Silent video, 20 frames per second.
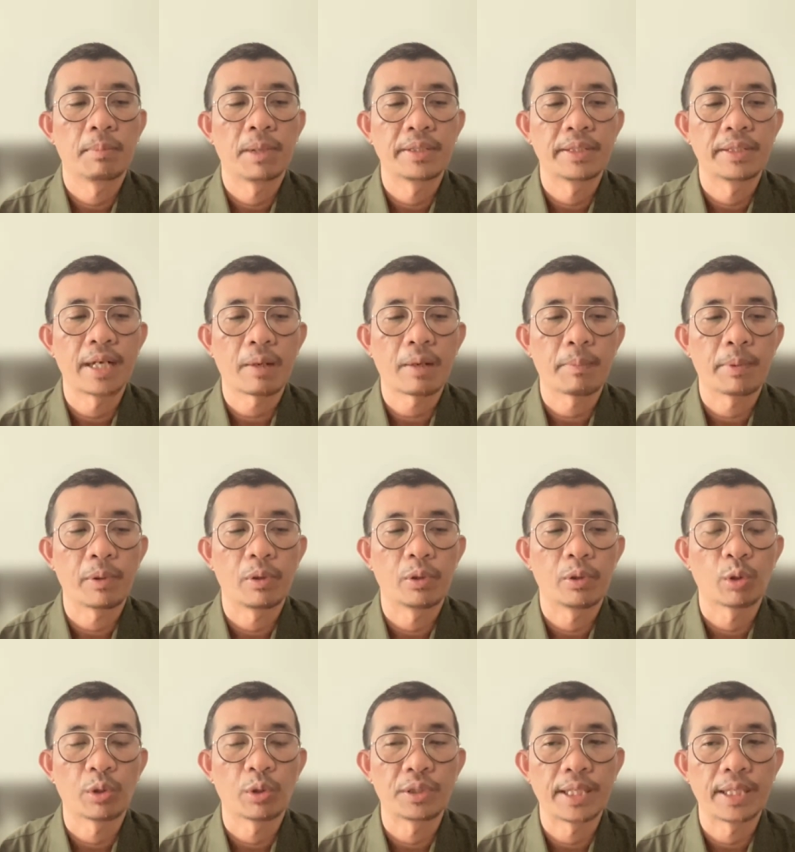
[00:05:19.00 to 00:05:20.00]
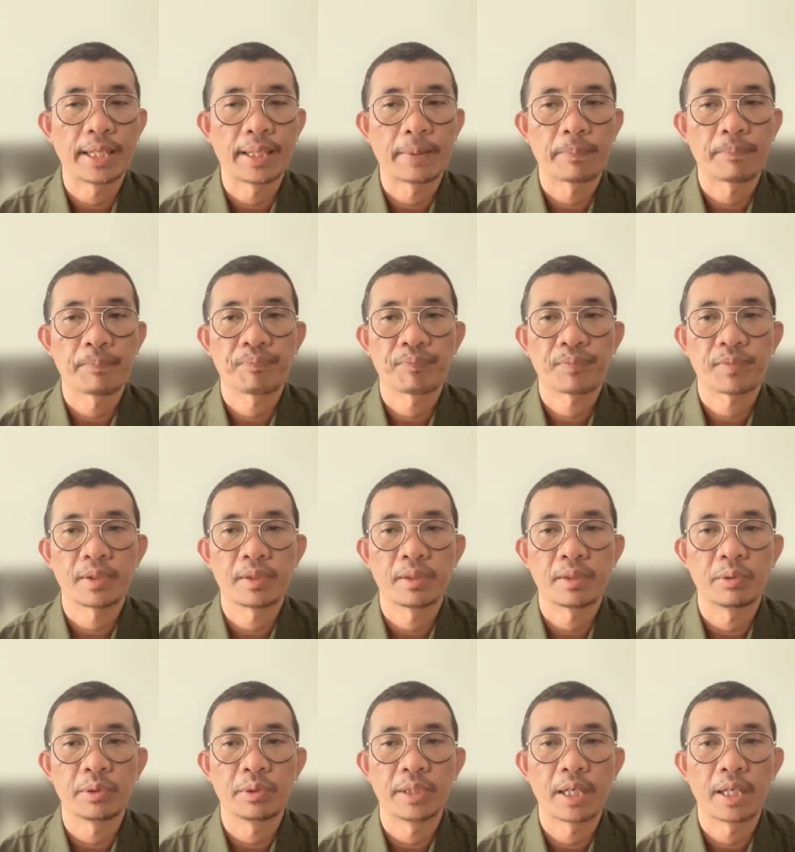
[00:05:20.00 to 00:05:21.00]
banyak penontonnya
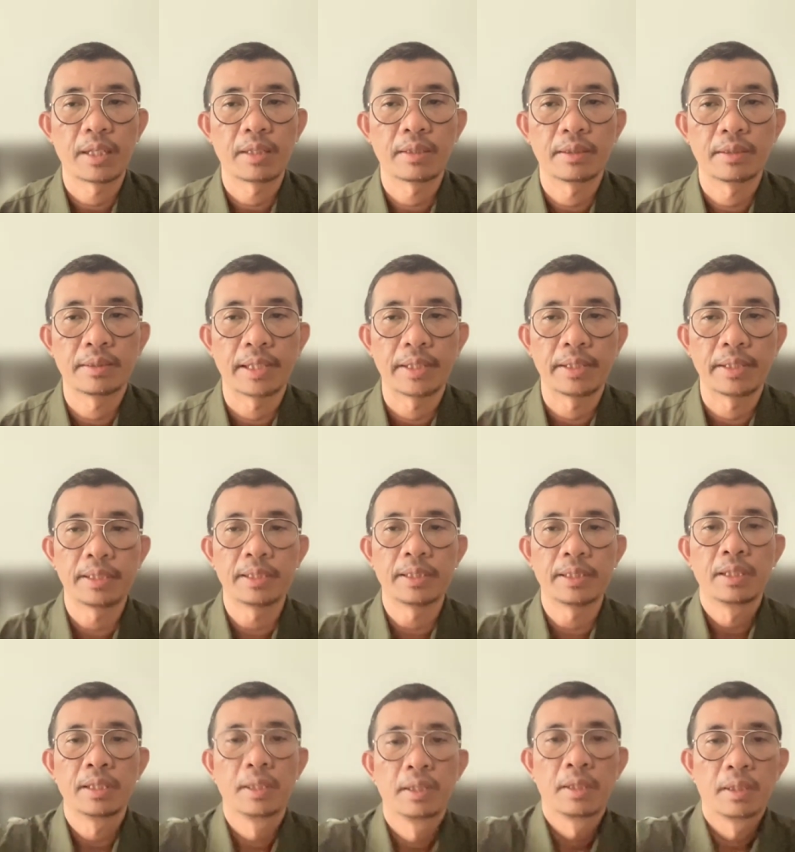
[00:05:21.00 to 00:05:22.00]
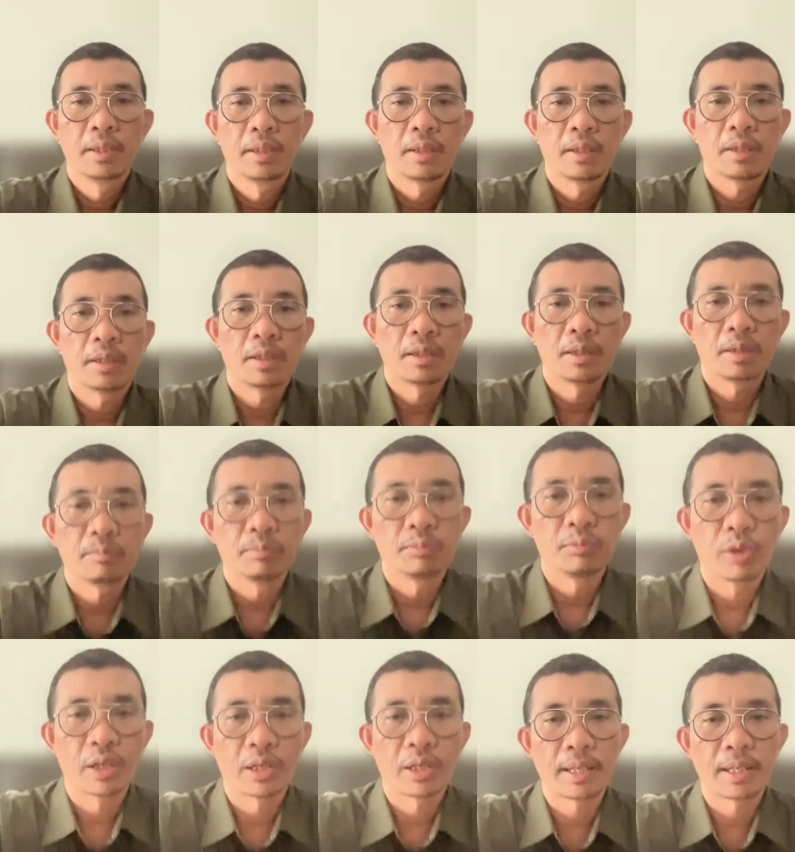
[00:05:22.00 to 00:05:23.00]
gitu ya. Jadi eh,
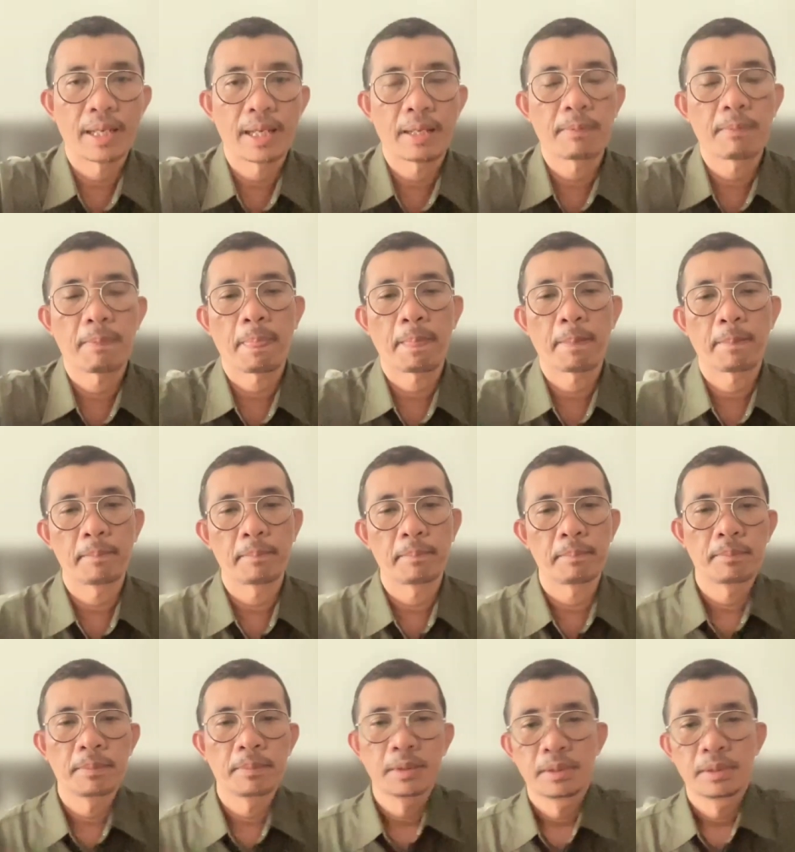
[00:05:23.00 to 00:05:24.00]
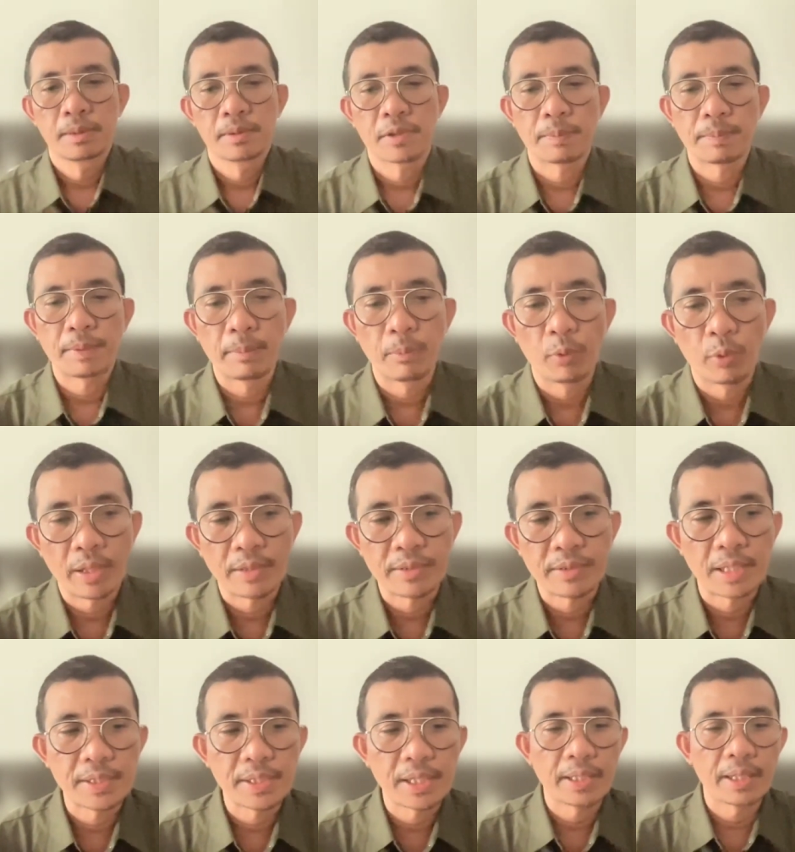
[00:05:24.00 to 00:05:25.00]
buatlah sepak bola
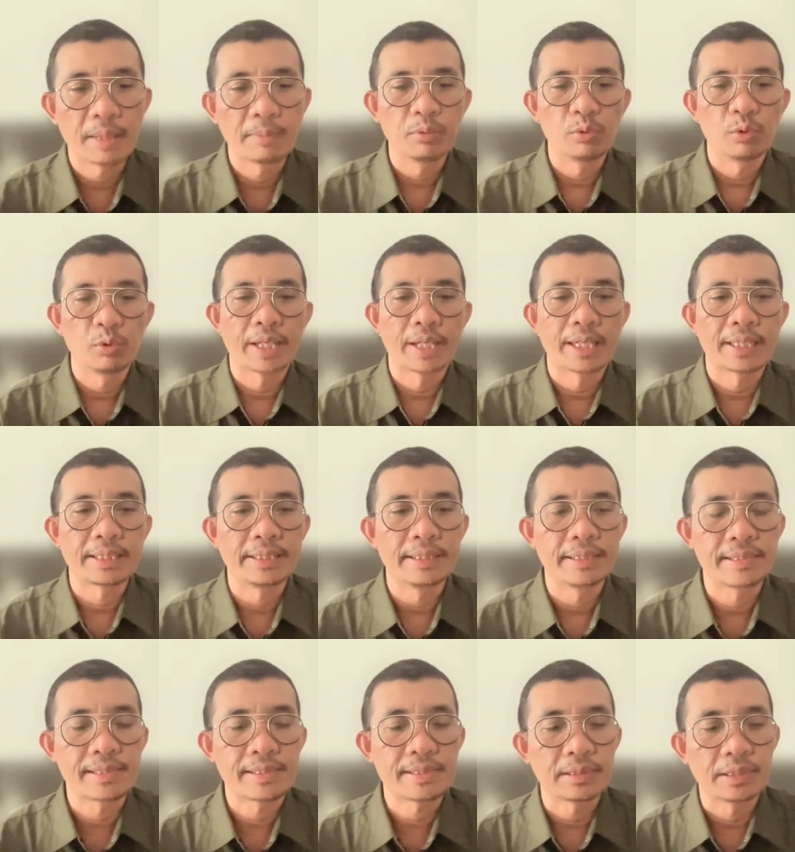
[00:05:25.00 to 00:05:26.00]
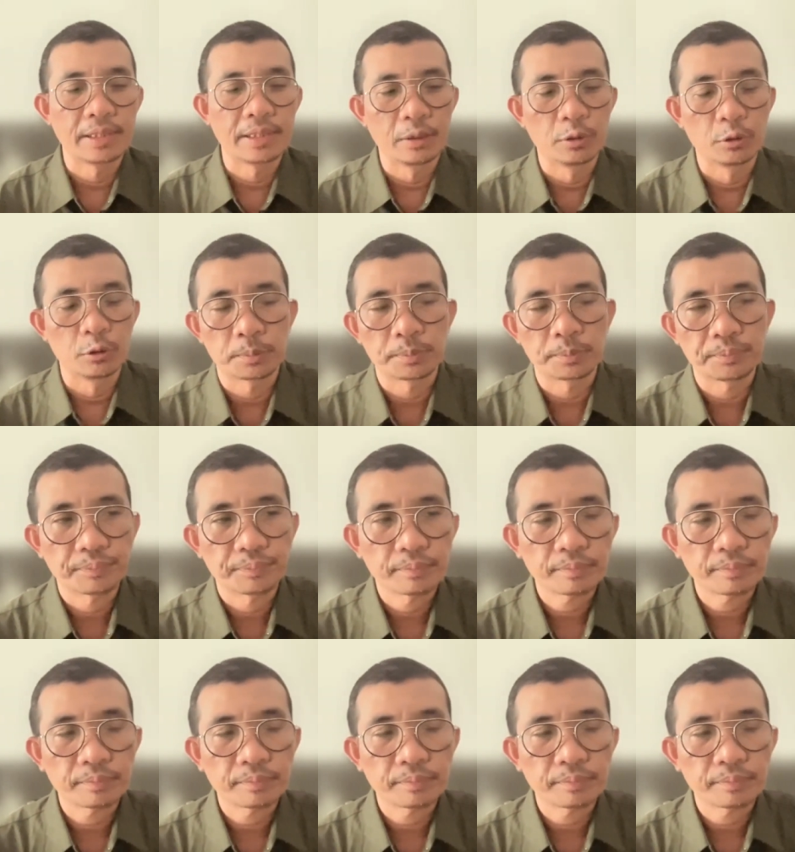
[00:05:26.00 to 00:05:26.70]
saja dan bulu tangkis gitu.